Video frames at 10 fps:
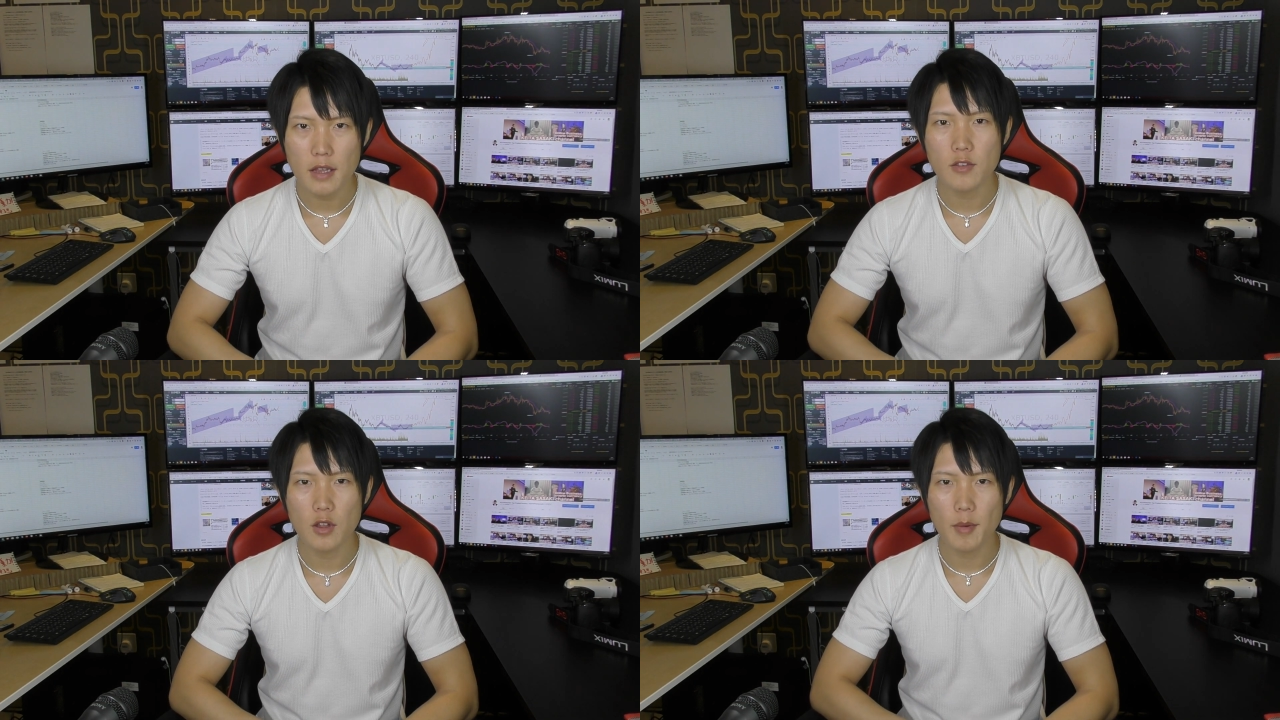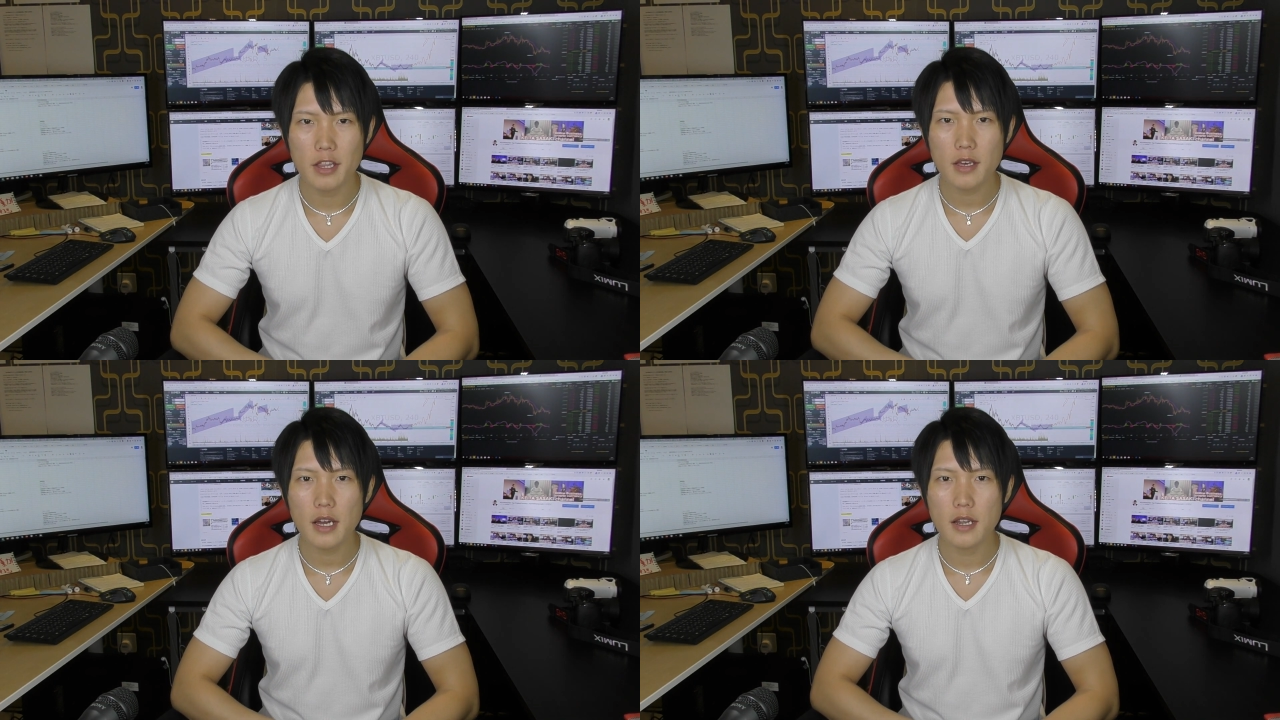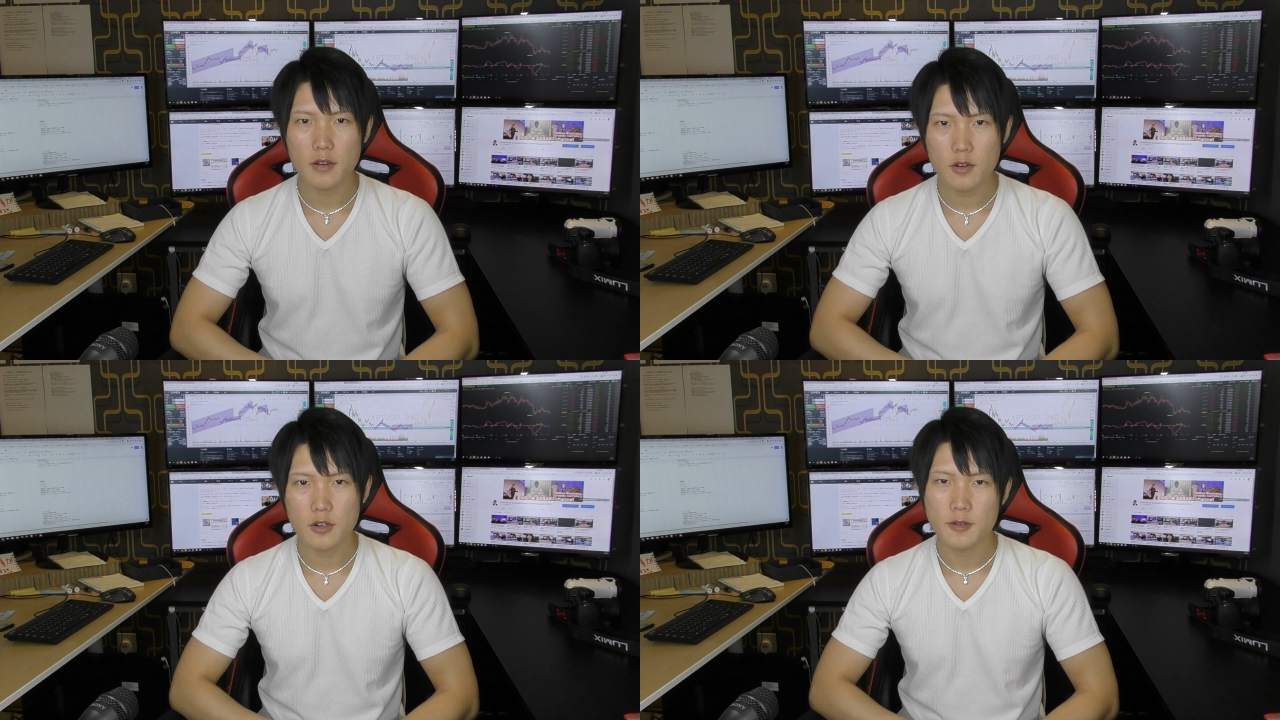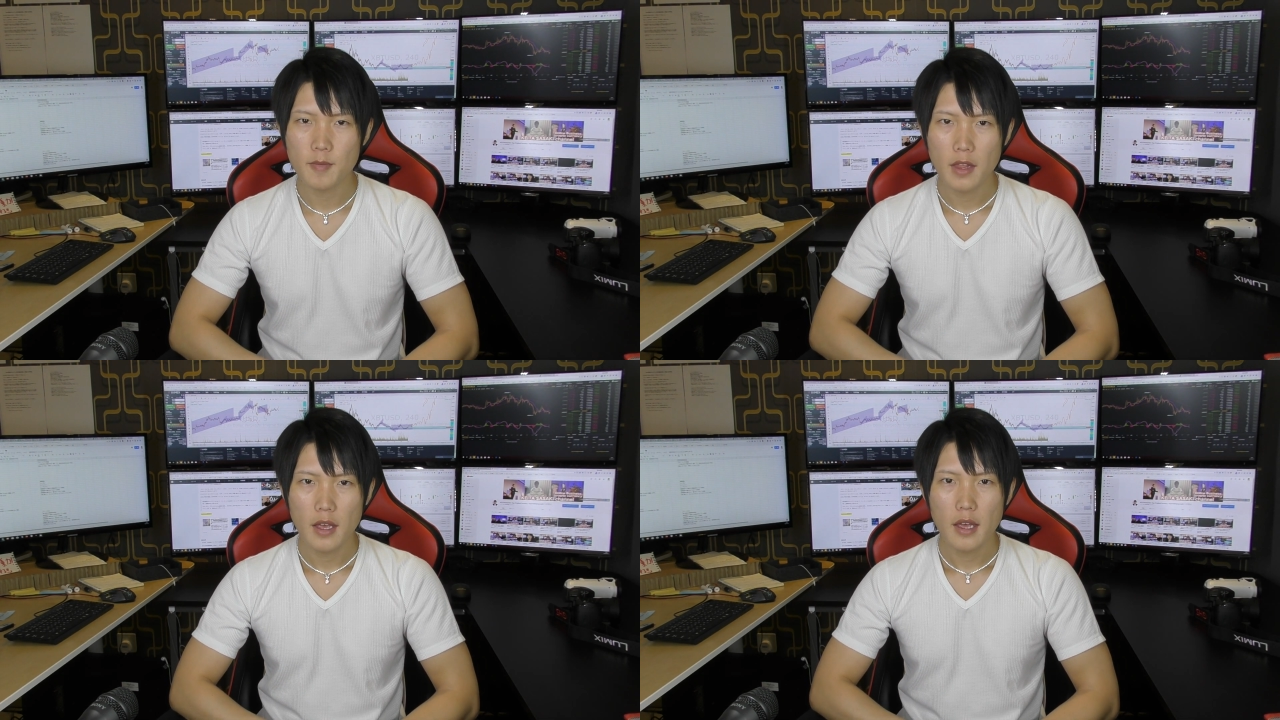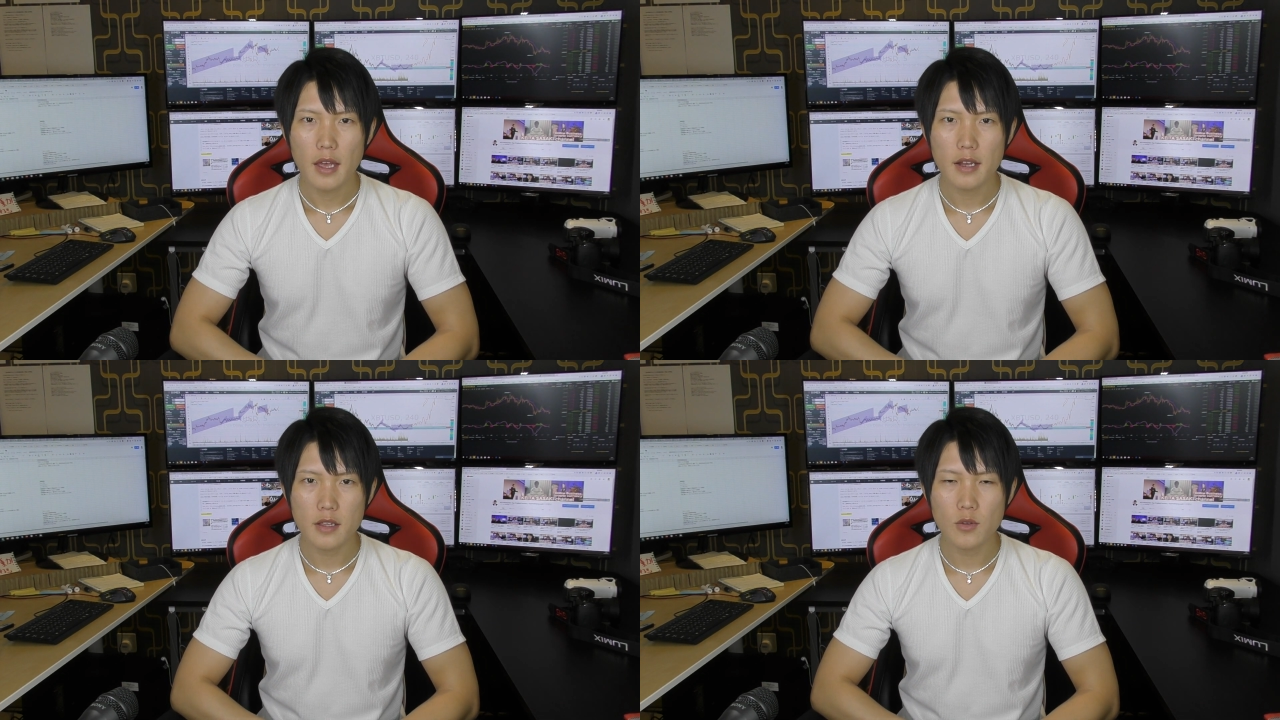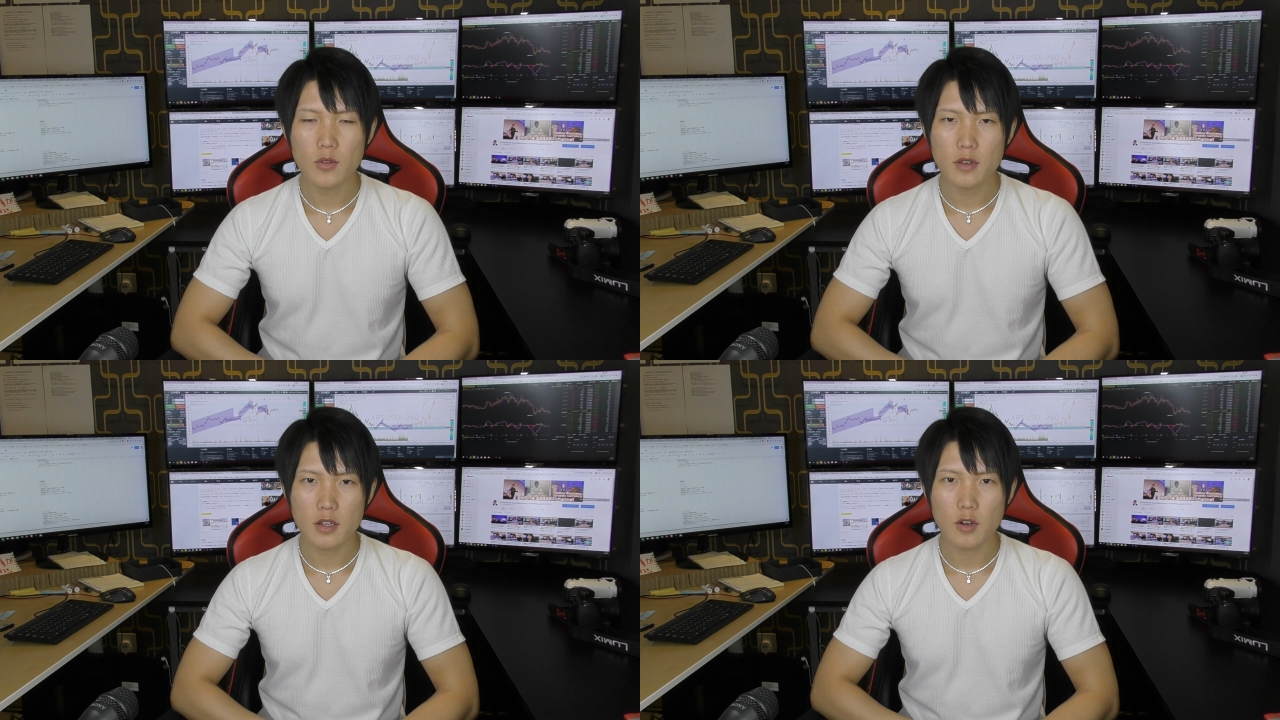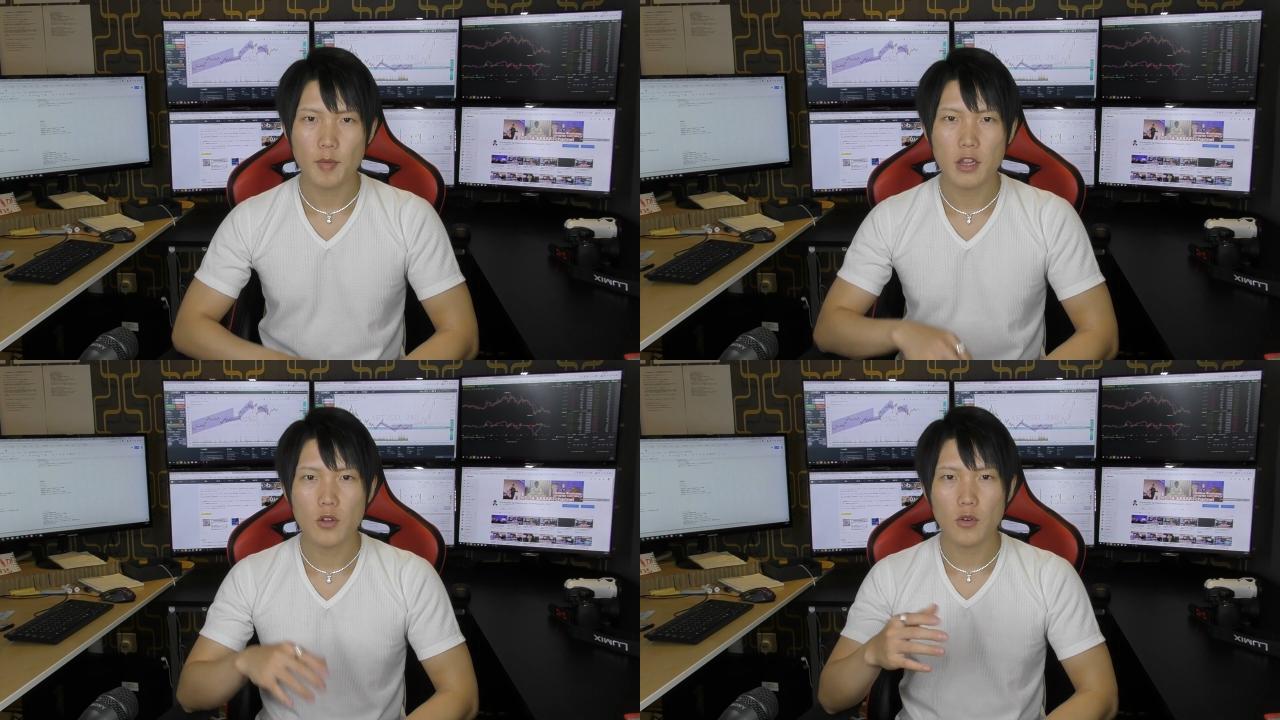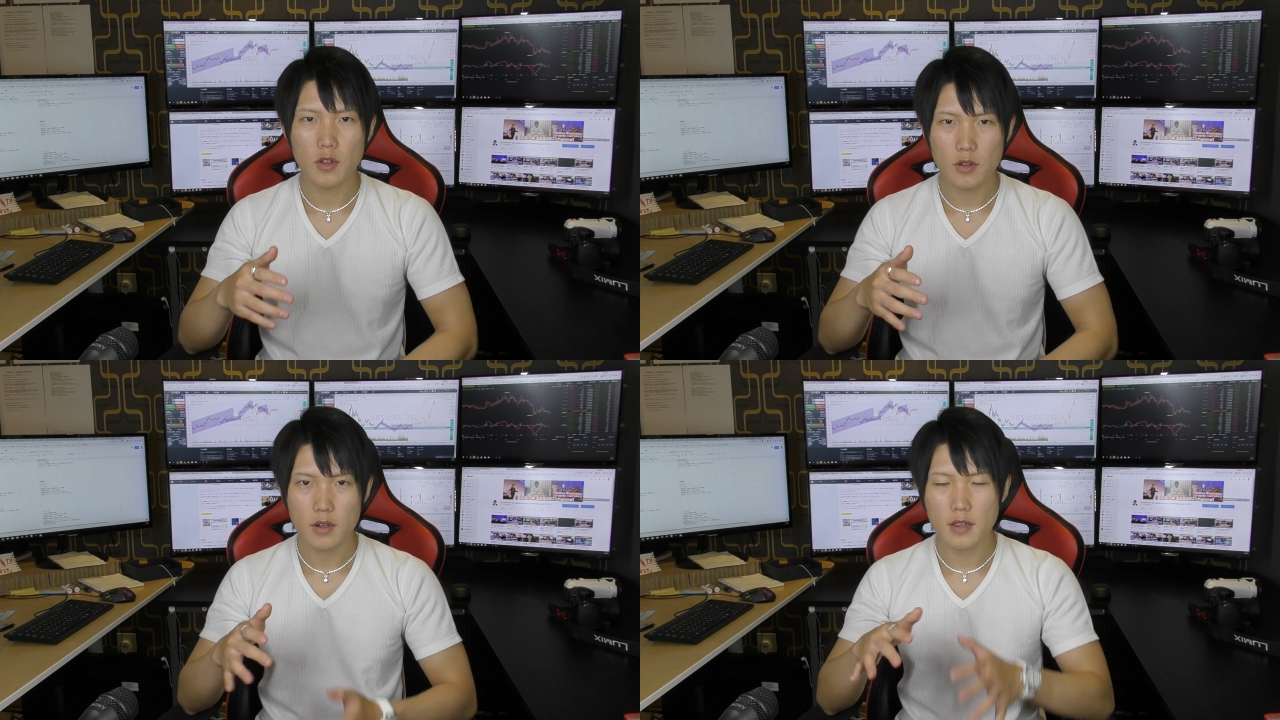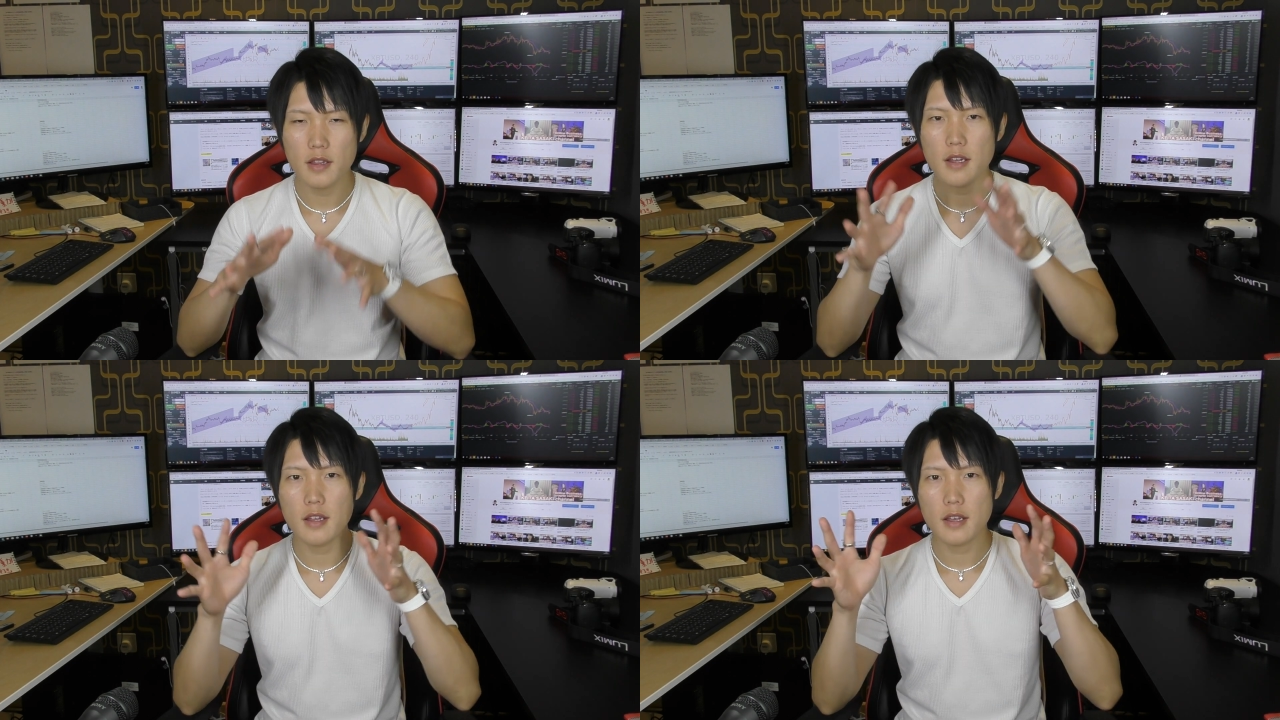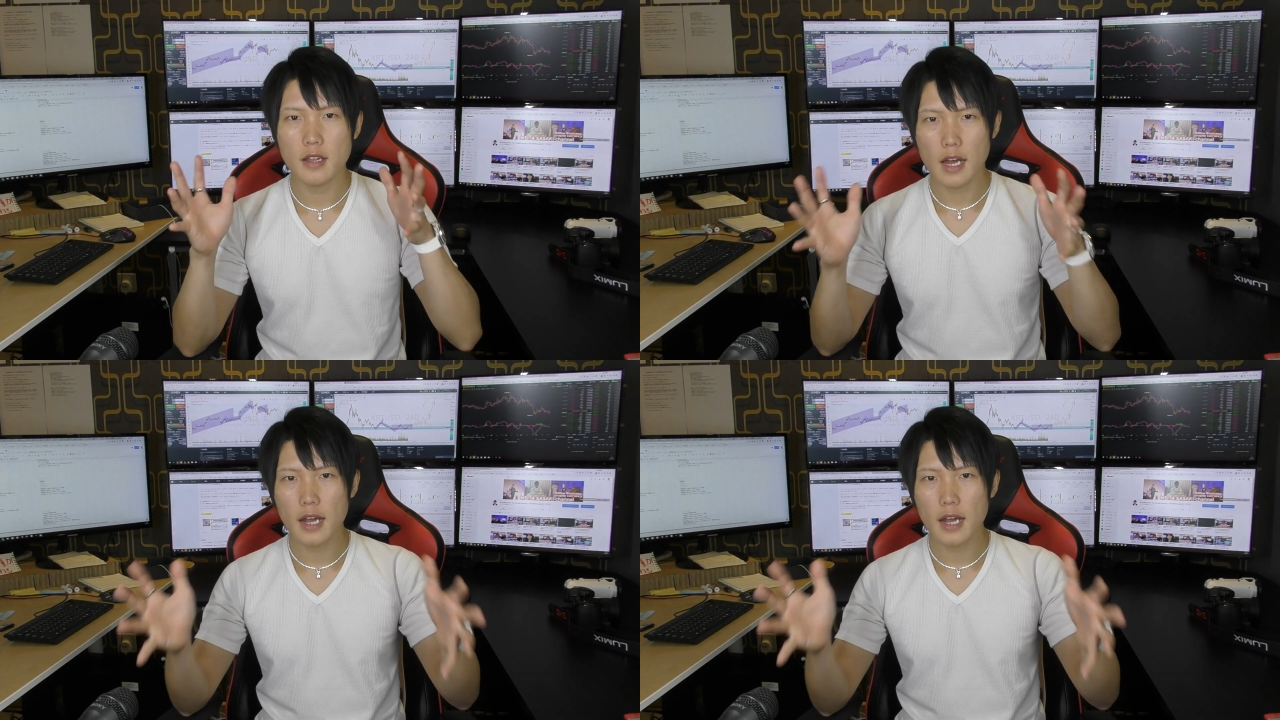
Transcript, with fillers: ですので間違いなく、仮想通貨とかビットコインとか全体的に